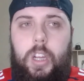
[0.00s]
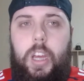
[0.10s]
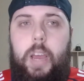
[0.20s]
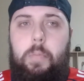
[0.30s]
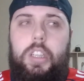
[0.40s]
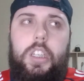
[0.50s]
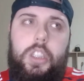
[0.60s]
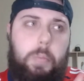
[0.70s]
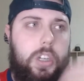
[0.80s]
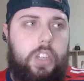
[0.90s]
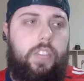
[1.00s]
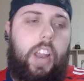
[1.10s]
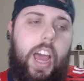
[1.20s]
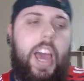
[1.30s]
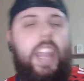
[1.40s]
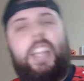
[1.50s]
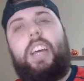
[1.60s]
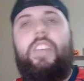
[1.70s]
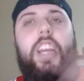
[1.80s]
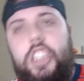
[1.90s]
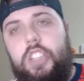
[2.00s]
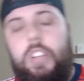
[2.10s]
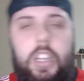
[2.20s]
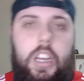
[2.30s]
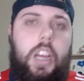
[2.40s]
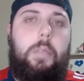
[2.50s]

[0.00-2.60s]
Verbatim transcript: É, muita gente pode falar, ah, nada a ver de Ronaldo,